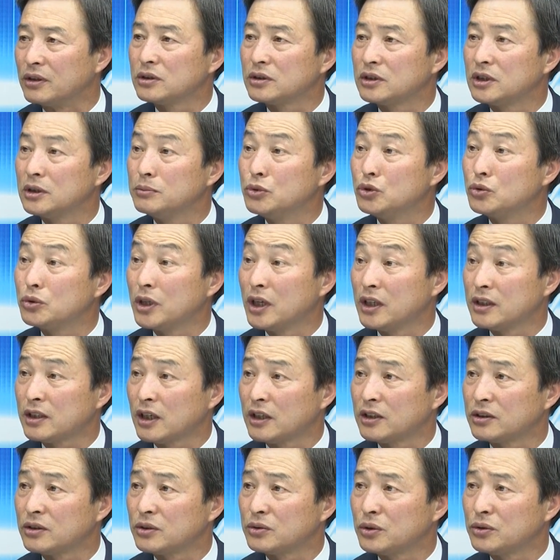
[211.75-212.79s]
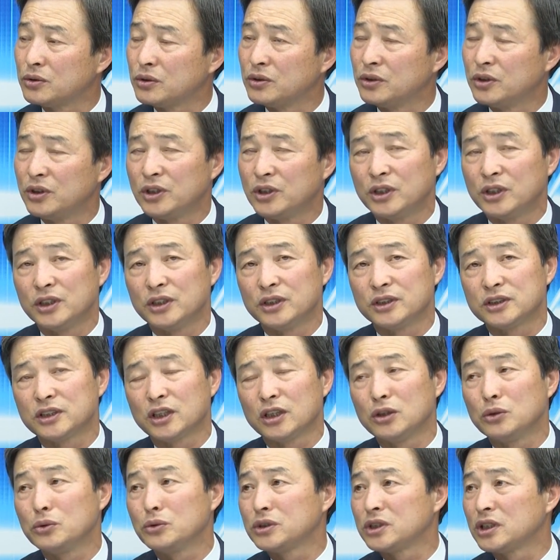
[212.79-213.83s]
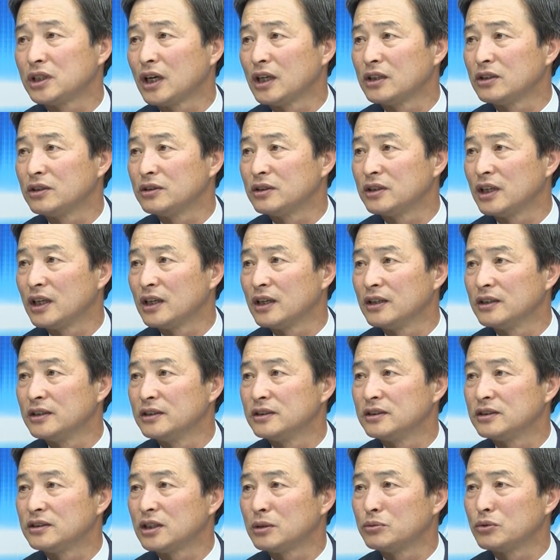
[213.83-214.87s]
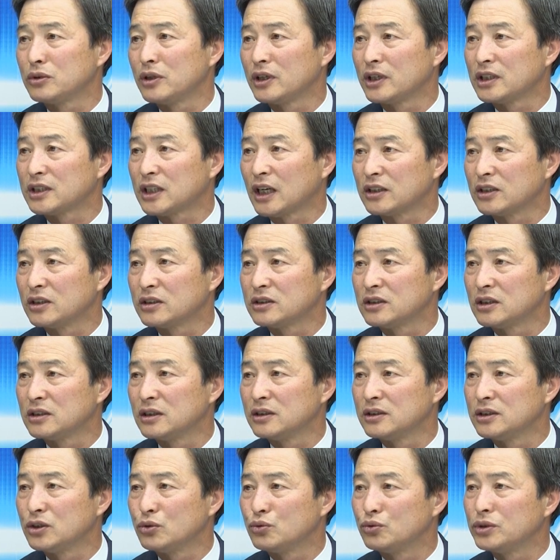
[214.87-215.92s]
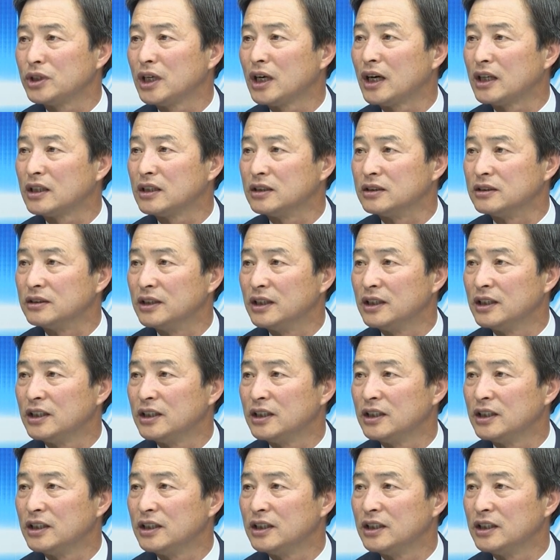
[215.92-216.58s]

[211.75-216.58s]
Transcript: 금융회사에서도 채용시나 이런 때 재무설계 자격증을 이제 우대하는